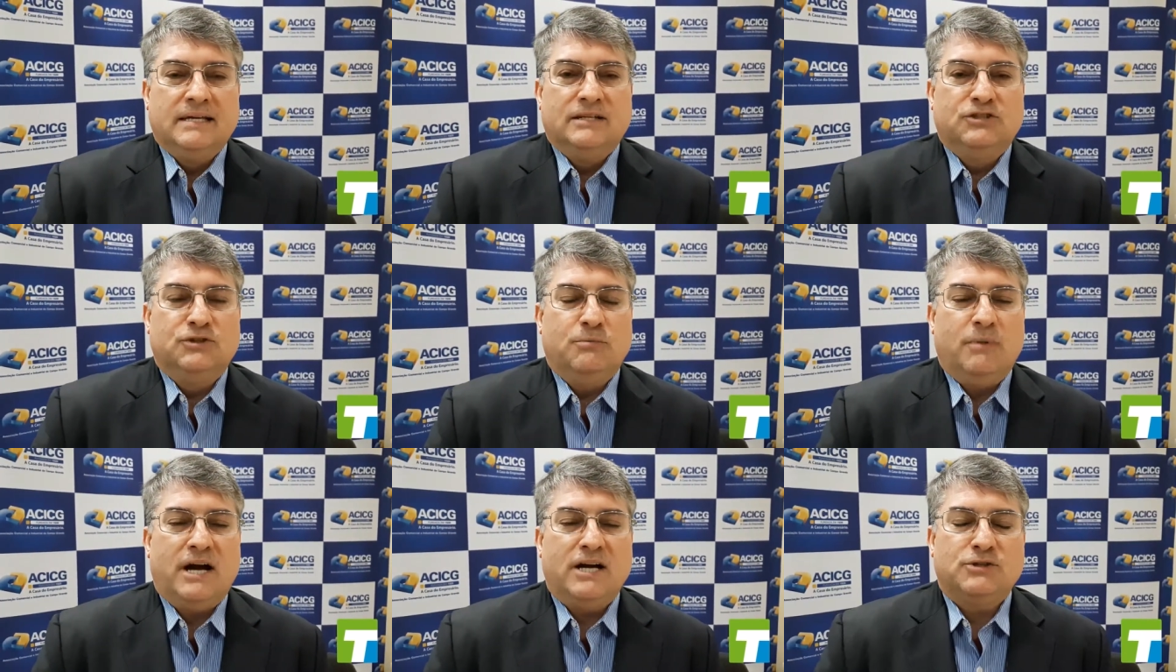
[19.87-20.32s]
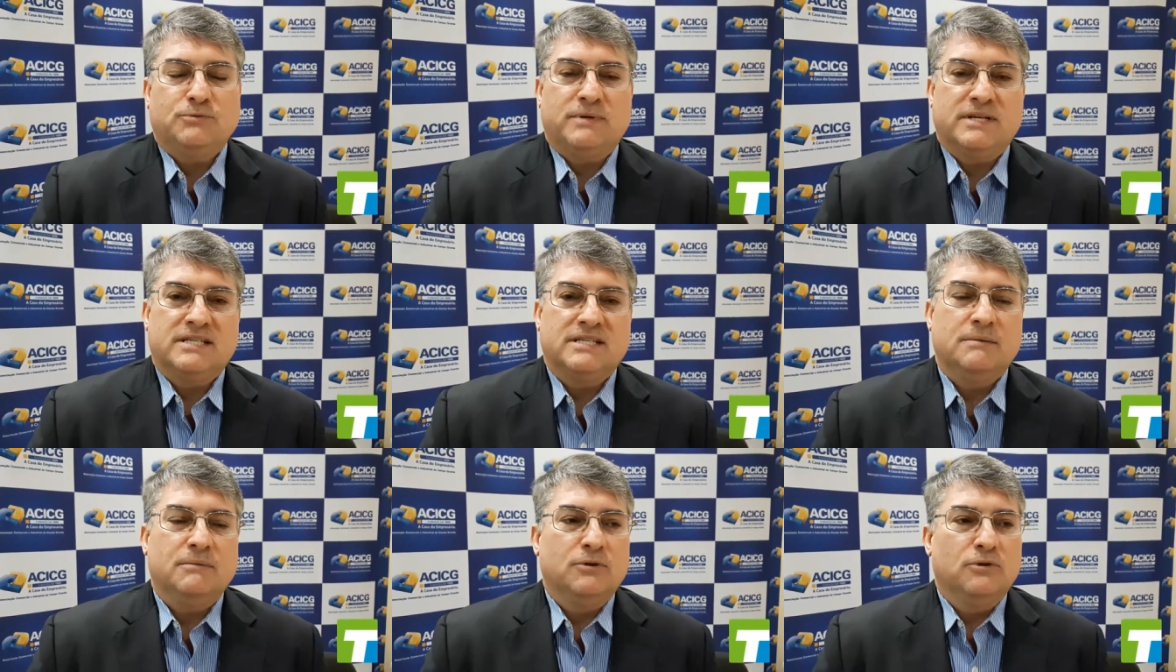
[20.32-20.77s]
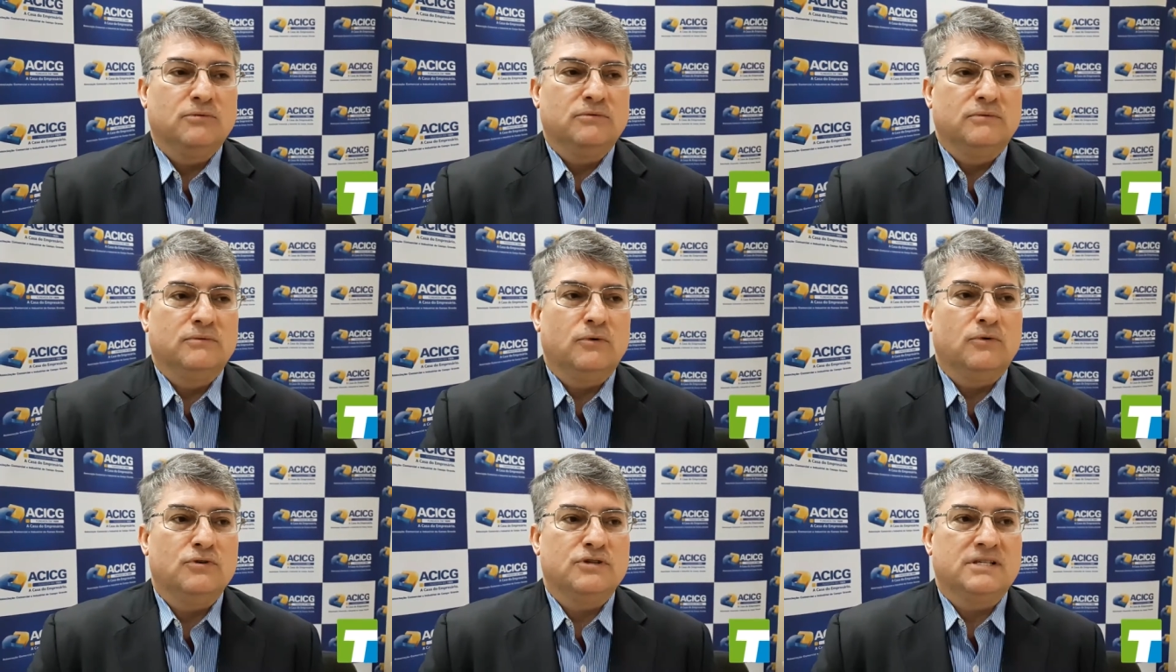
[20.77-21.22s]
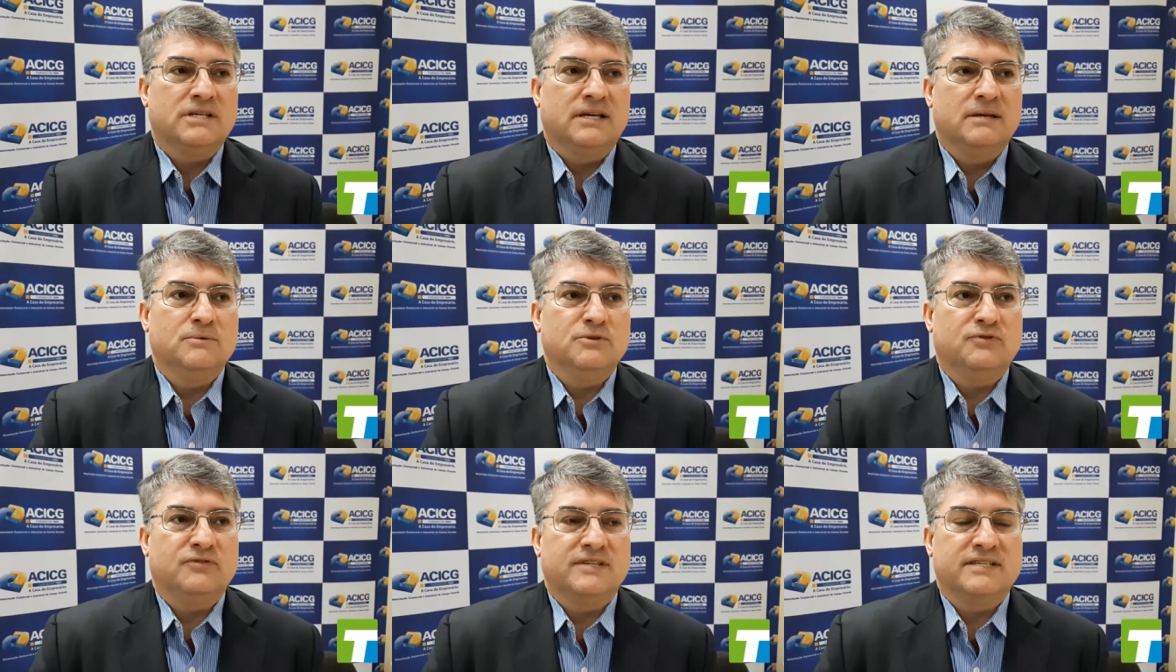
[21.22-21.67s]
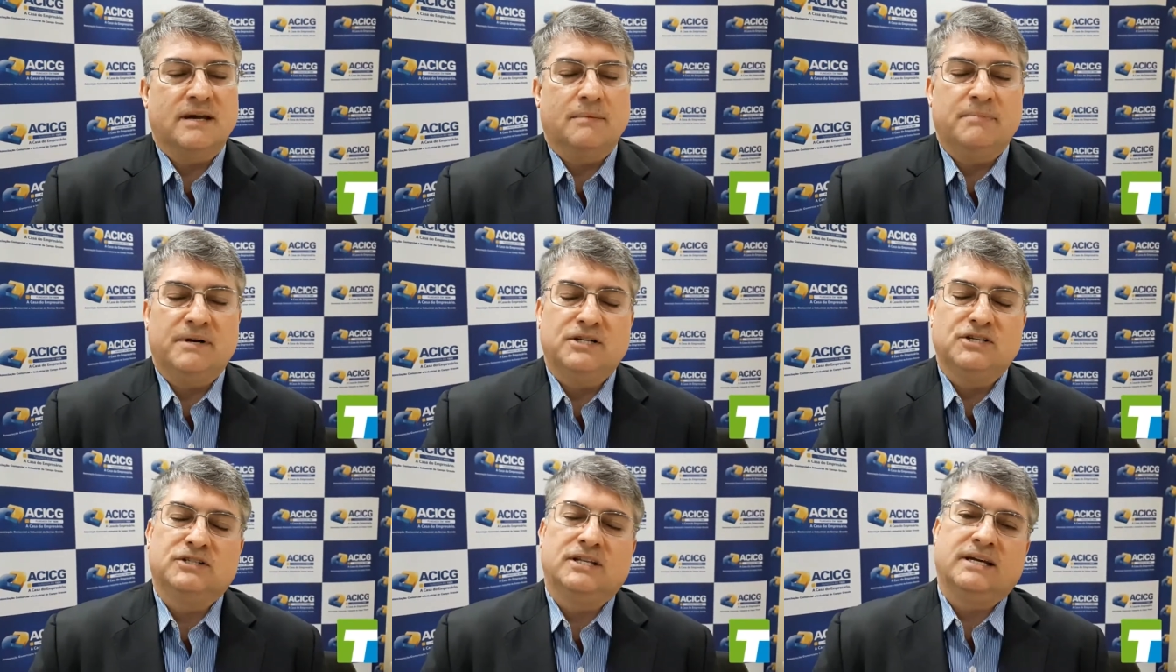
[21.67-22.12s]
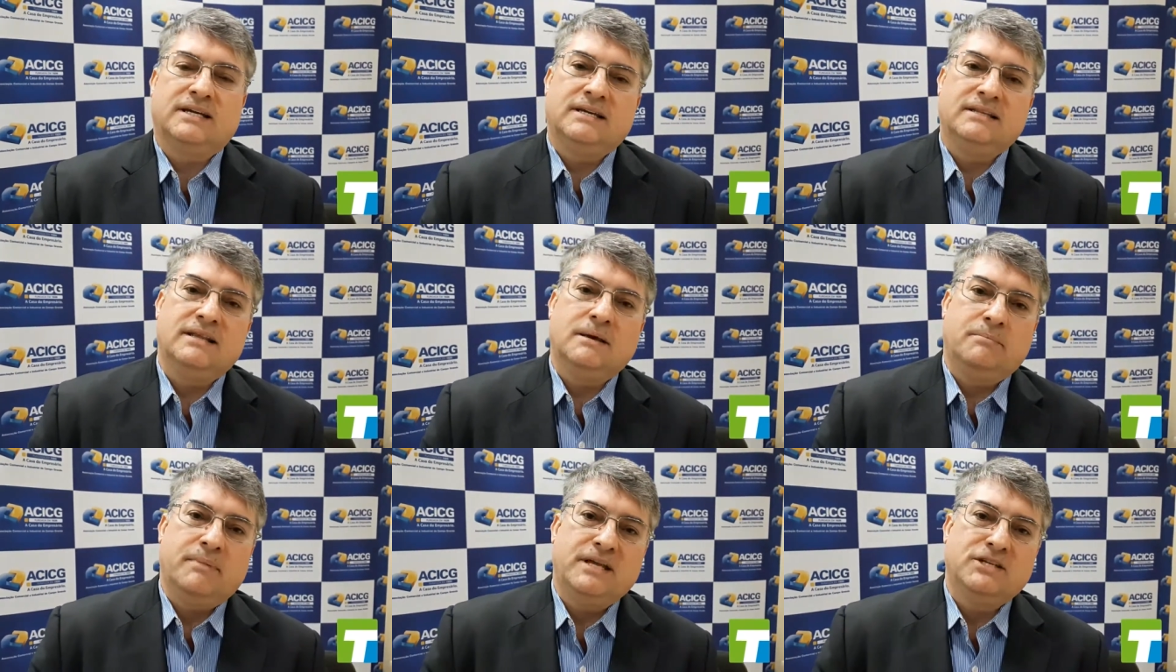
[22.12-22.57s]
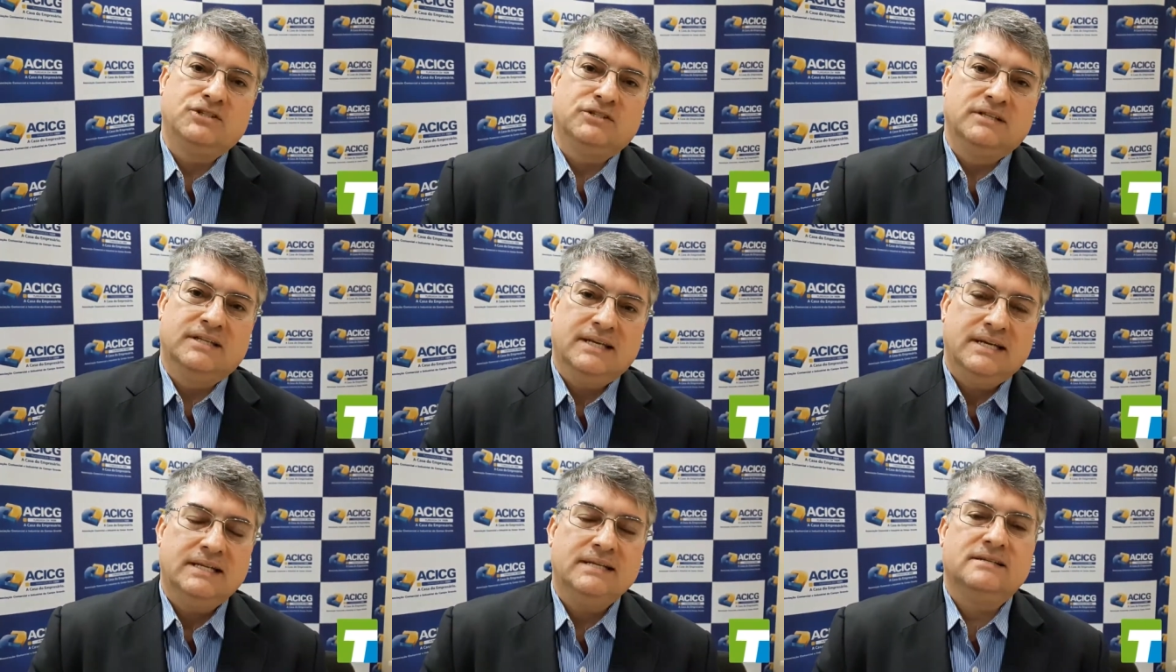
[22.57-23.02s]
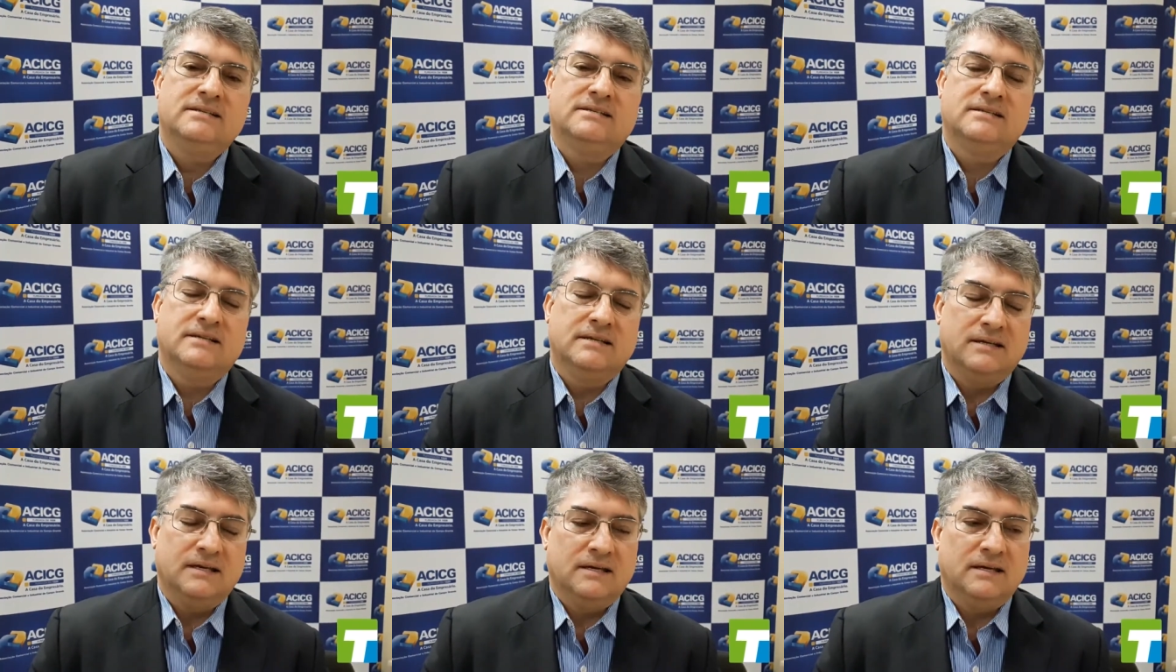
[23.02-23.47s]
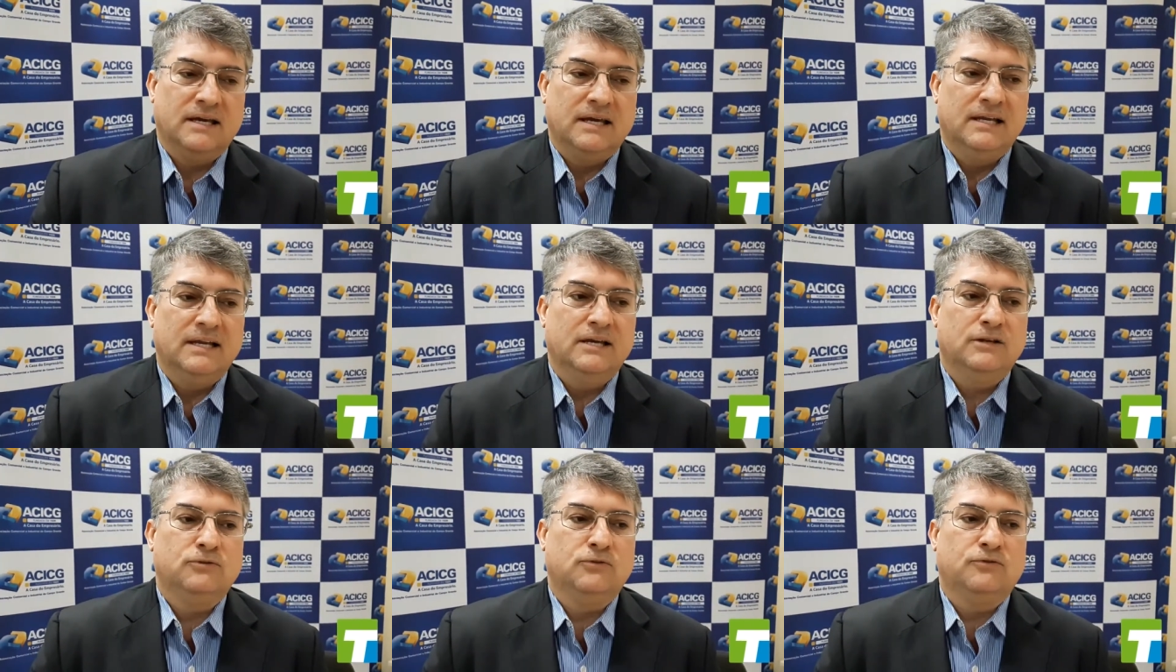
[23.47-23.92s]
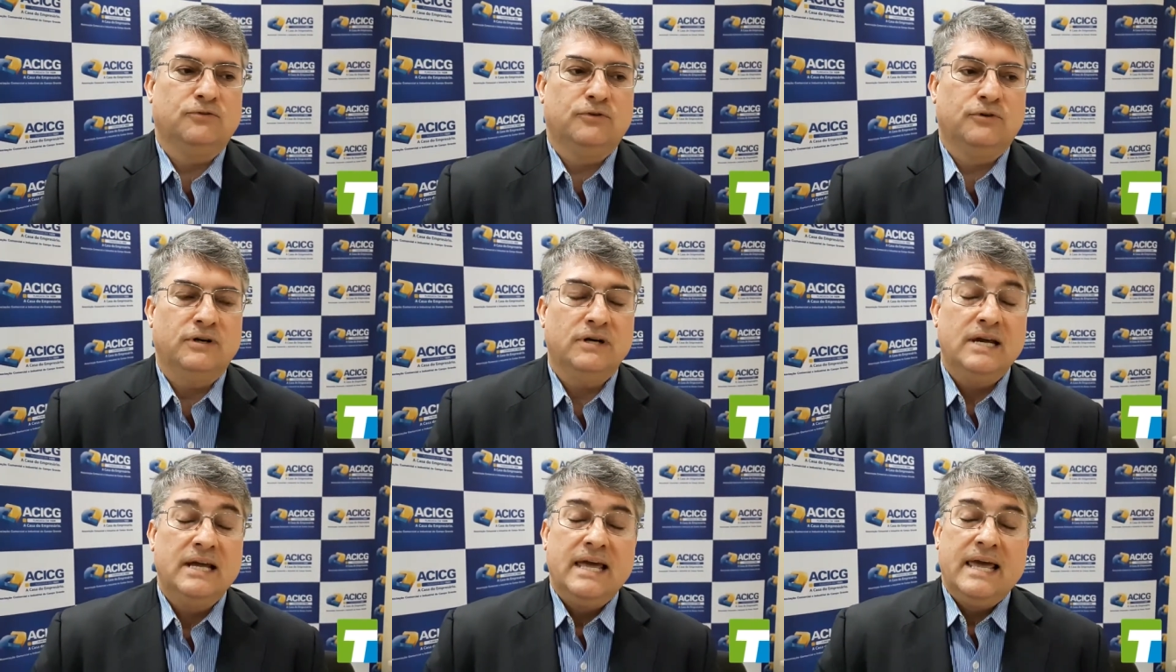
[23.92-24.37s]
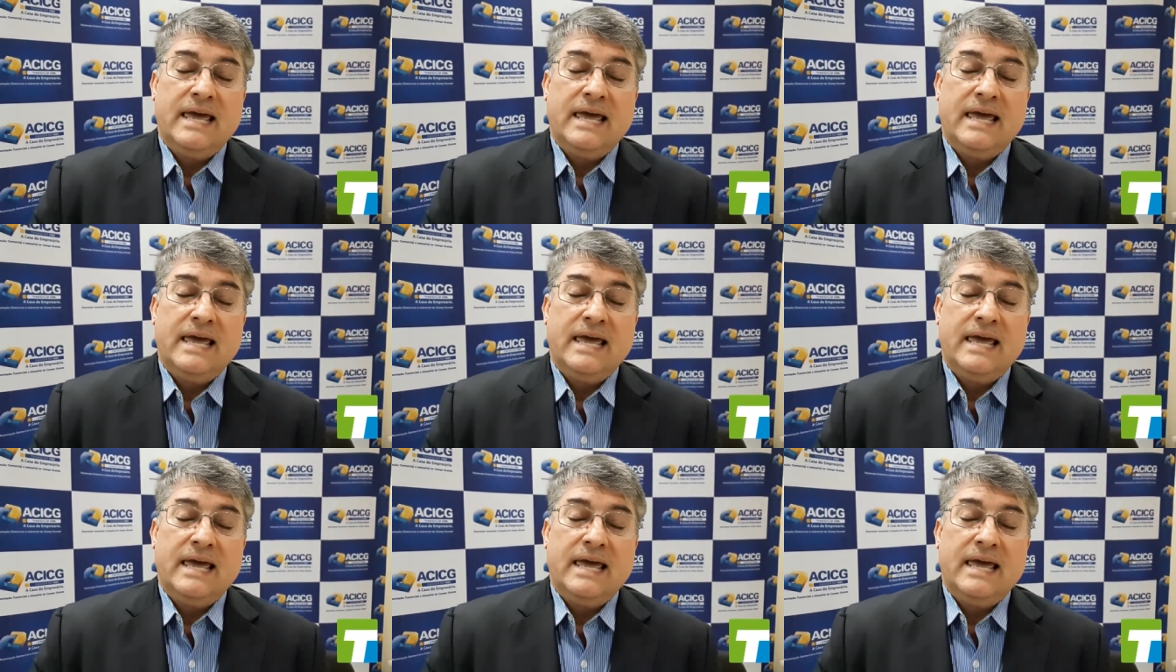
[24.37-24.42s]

de baixo para cima, nós conseguimos fazer a partir daqui, depende dele, se eleito for,